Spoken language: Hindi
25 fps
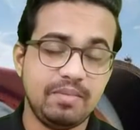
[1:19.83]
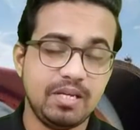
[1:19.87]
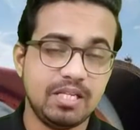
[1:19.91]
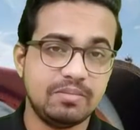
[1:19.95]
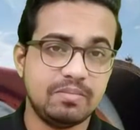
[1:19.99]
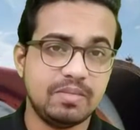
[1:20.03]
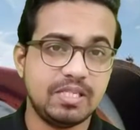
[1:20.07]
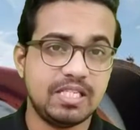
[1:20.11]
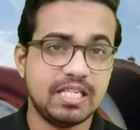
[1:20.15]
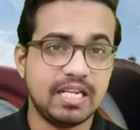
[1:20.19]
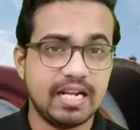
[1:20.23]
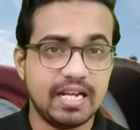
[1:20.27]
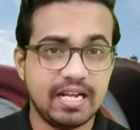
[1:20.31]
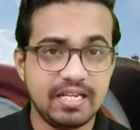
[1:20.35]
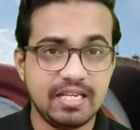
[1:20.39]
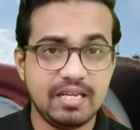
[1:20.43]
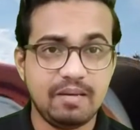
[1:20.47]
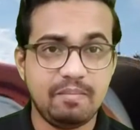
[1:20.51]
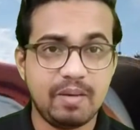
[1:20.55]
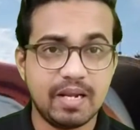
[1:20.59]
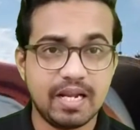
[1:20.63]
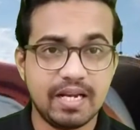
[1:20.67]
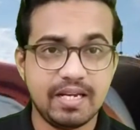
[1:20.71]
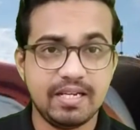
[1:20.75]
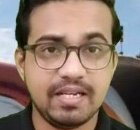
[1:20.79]
बीच में चलाने की
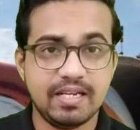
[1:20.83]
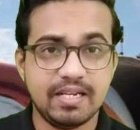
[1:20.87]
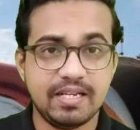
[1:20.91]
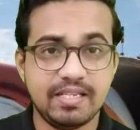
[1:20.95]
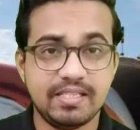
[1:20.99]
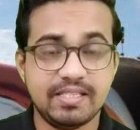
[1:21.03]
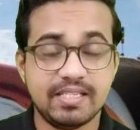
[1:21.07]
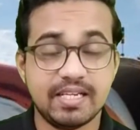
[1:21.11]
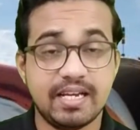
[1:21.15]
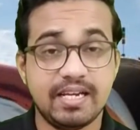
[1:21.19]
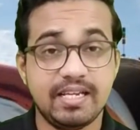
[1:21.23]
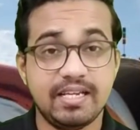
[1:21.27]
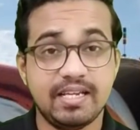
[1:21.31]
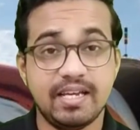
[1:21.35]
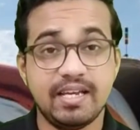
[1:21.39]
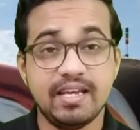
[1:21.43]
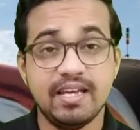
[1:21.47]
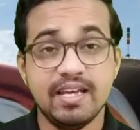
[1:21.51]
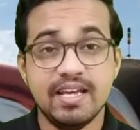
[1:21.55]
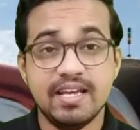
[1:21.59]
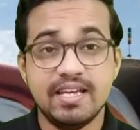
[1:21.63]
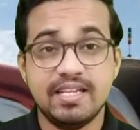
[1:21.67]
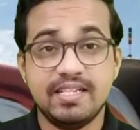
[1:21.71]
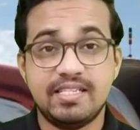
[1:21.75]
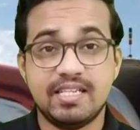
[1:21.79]
प्लानिंग करी जा रही है
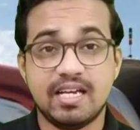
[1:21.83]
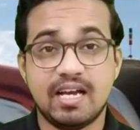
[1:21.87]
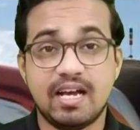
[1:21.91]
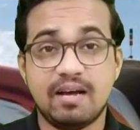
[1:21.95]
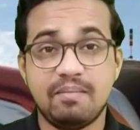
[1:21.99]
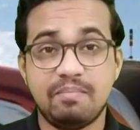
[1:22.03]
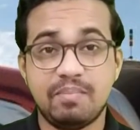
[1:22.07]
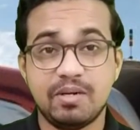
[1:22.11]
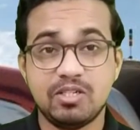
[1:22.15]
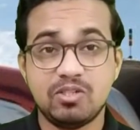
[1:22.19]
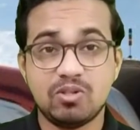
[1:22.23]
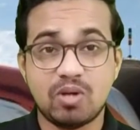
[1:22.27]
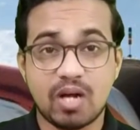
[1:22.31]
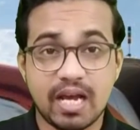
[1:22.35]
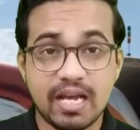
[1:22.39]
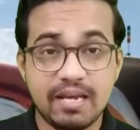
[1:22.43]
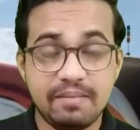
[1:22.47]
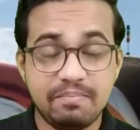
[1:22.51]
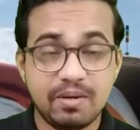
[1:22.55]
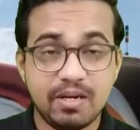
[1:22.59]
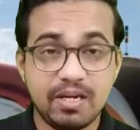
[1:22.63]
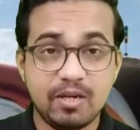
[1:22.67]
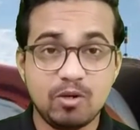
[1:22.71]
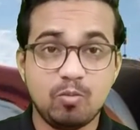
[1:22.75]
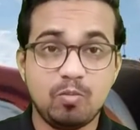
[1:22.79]
जहाँ पर जो
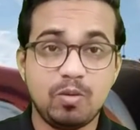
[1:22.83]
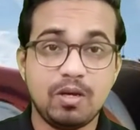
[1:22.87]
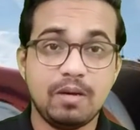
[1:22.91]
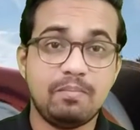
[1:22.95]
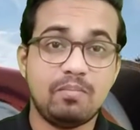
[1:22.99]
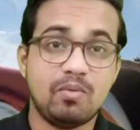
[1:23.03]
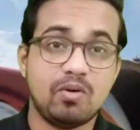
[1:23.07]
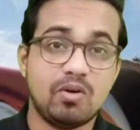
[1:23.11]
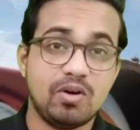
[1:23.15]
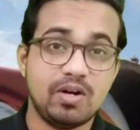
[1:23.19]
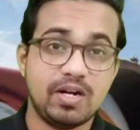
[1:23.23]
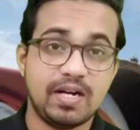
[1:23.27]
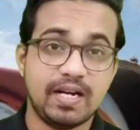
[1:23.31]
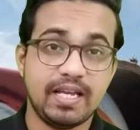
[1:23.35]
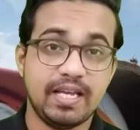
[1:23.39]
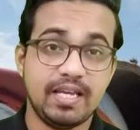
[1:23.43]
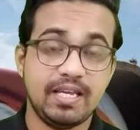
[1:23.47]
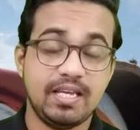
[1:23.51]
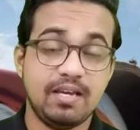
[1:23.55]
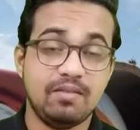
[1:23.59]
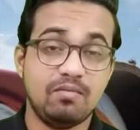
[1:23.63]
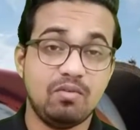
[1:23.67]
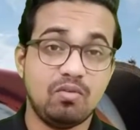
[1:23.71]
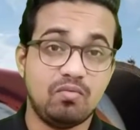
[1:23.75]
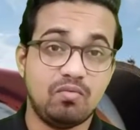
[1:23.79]
हाइपर लूप के पॉड
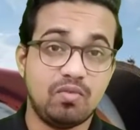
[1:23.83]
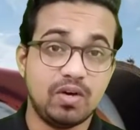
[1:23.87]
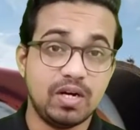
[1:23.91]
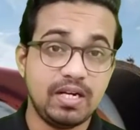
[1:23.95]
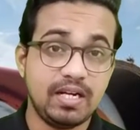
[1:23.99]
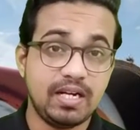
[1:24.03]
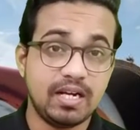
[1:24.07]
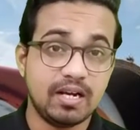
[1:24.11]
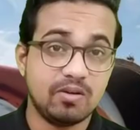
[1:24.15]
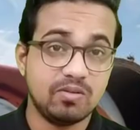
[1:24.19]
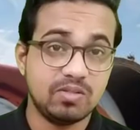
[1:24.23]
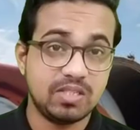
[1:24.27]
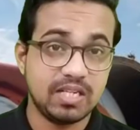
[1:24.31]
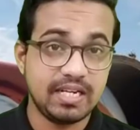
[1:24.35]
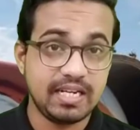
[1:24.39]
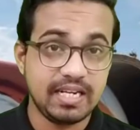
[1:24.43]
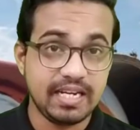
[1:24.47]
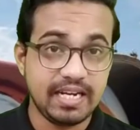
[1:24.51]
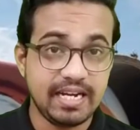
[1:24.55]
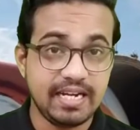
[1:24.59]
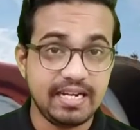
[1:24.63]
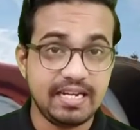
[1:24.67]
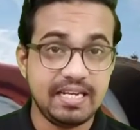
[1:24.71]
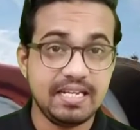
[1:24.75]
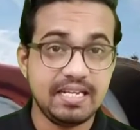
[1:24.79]
रहेंगे वो वन थाउजेंड
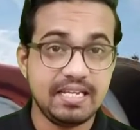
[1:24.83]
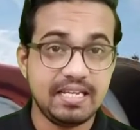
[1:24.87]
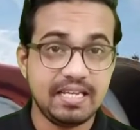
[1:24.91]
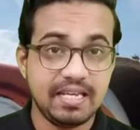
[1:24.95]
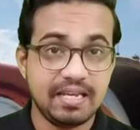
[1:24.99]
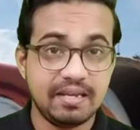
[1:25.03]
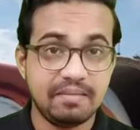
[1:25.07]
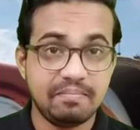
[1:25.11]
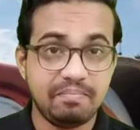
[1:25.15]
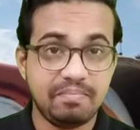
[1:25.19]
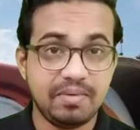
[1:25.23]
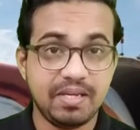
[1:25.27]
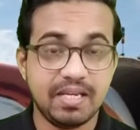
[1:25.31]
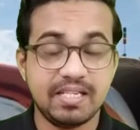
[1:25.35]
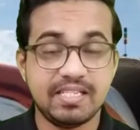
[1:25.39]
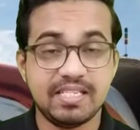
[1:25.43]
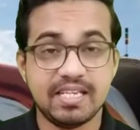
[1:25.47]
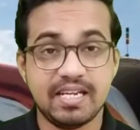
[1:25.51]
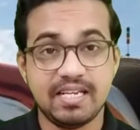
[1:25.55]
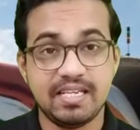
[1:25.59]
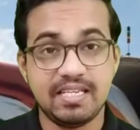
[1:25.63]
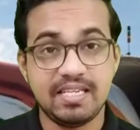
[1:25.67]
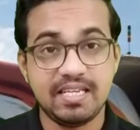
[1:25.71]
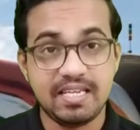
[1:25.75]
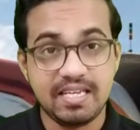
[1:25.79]

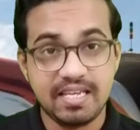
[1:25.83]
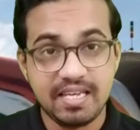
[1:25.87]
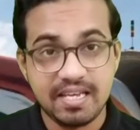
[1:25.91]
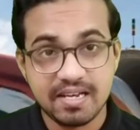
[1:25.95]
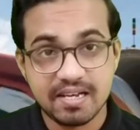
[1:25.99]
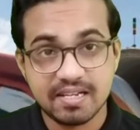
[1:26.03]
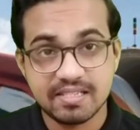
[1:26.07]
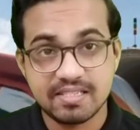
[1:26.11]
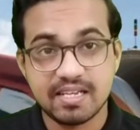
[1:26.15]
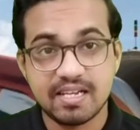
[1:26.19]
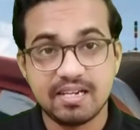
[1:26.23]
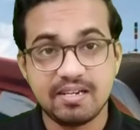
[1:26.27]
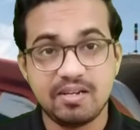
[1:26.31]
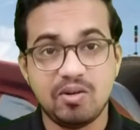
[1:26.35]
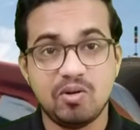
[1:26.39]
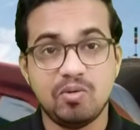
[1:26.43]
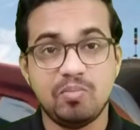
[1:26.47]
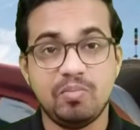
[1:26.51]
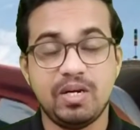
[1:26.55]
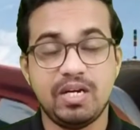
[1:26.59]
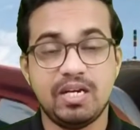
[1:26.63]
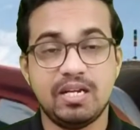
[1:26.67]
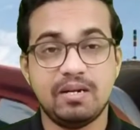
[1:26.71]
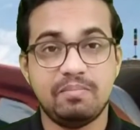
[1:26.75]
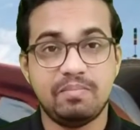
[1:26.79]
यानी कि एक
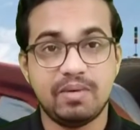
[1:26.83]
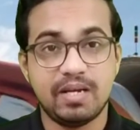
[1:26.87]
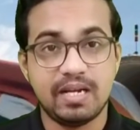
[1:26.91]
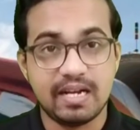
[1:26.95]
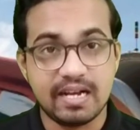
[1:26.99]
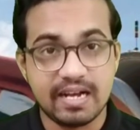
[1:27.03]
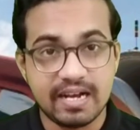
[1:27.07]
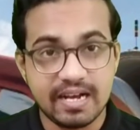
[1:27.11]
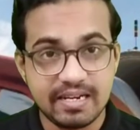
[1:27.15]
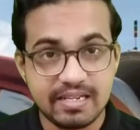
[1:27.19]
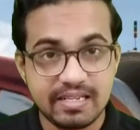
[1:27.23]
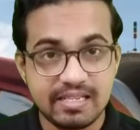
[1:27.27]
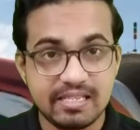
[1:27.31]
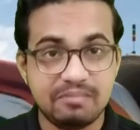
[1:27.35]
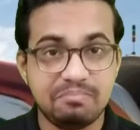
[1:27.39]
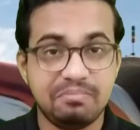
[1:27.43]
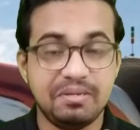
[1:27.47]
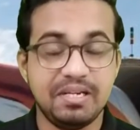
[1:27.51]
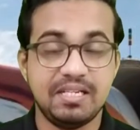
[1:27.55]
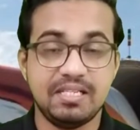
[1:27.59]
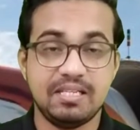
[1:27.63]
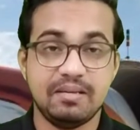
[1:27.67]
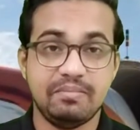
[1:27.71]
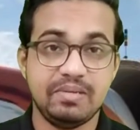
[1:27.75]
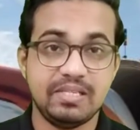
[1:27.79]
किलोमीटर पर आर की
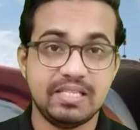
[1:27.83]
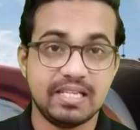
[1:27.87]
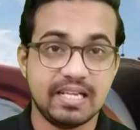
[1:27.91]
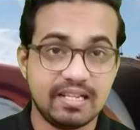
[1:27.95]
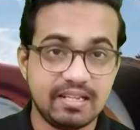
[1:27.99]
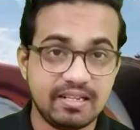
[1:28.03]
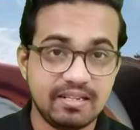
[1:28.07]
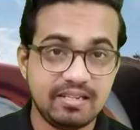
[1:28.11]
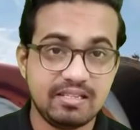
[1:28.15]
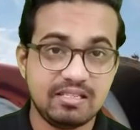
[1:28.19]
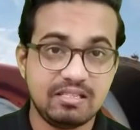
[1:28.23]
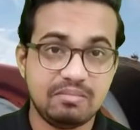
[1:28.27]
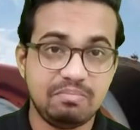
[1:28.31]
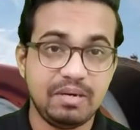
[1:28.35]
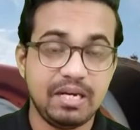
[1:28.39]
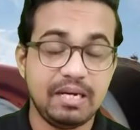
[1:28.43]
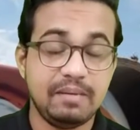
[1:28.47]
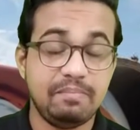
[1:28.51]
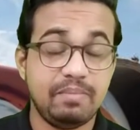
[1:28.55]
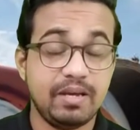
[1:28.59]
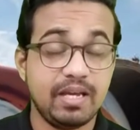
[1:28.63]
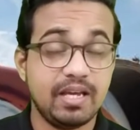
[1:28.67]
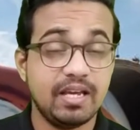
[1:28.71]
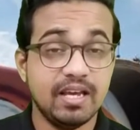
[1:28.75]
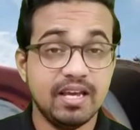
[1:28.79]
स्पीड से भी ज़्यादा की स्पीड
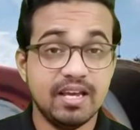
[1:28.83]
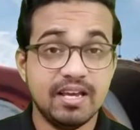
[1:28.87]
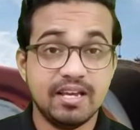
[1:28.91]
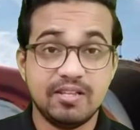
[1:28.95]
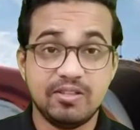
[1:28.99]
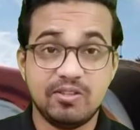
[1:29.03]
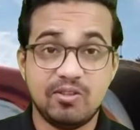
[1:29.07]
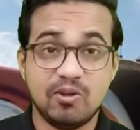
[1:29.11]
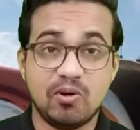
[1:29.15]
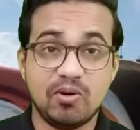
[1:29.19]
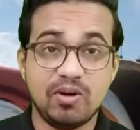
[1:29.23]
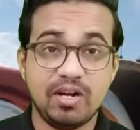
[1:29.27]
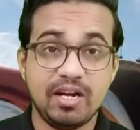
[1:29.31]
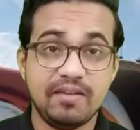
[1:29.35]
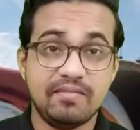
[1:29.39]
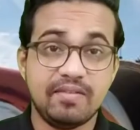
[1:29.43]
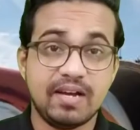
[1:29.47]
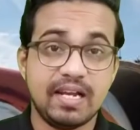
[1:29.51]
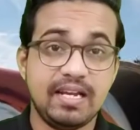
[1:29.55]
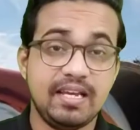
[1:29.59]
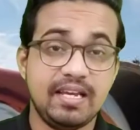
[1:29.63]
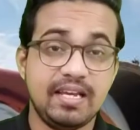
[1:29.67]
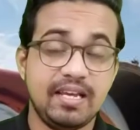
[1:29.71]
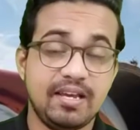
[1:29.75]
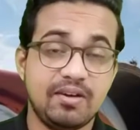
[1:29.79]
पर दौड़ने
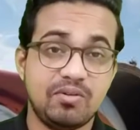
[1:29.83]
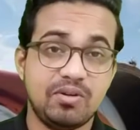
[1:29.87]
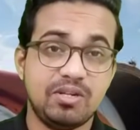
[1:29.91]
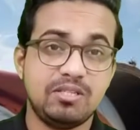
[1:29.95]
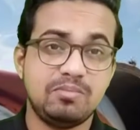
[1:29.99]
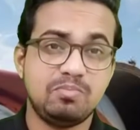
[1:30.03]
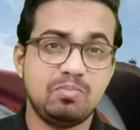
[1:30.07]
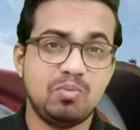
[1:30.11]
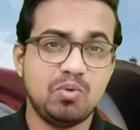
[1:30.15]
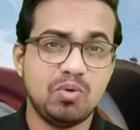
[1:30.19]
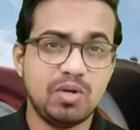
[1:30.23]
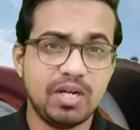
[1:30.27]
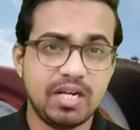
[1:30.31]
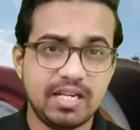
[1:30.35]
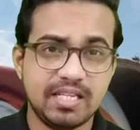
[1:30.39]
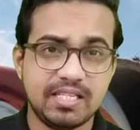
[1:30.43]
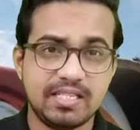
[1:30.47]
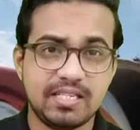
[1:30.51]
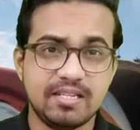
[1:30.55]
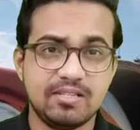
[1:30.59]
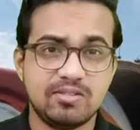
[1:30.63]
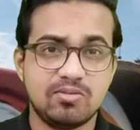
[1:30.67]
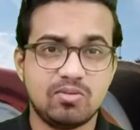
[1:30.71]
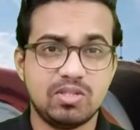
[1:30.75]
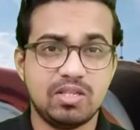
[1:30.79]
वाले हैं और इस पूरे
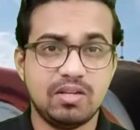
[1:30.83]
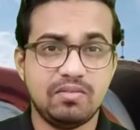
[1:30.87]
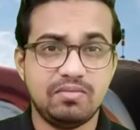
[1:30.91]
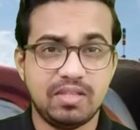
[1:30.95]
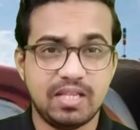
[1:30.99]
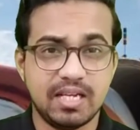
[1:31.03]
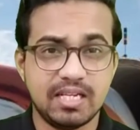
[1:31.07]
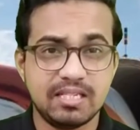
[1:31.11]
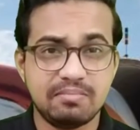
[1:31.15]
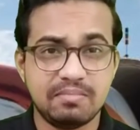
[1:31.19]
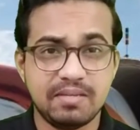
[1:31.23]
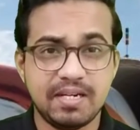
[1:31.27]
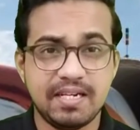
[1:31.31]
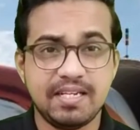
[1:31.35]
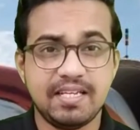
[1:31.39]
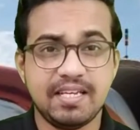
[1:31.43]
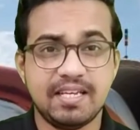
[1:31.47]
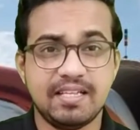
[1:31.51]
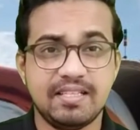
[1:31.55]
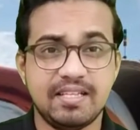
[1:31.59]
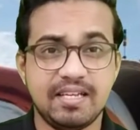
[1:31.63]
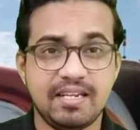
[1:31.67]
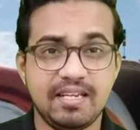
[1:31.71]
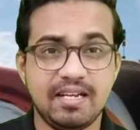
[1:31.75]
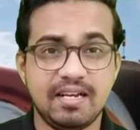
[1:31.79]
डिस्टेंस को सिर्फ दस मिनट के
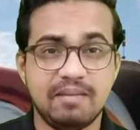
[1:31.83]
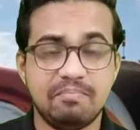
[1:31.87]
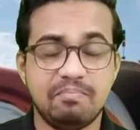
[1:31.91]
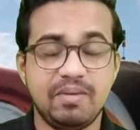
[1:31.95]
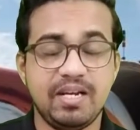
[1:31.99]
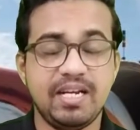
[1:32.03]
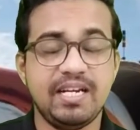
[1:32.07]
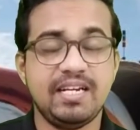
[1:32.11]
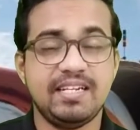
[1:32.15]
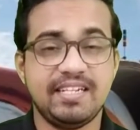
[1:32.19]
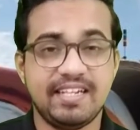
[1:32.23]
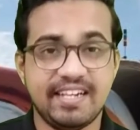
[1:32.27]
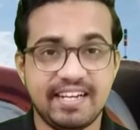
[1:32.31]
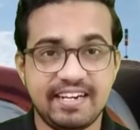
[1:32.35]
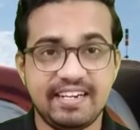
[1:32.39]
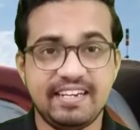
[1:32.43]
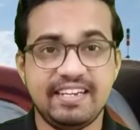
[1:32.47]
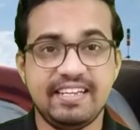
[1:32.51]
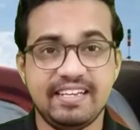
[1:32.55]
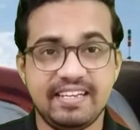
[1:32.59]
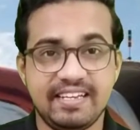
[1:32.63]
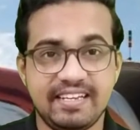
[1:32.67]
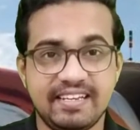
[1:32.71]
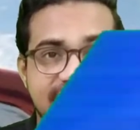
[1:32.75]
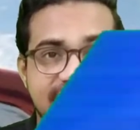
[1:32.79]
अंदर ही कंप्लीट कर लेंगे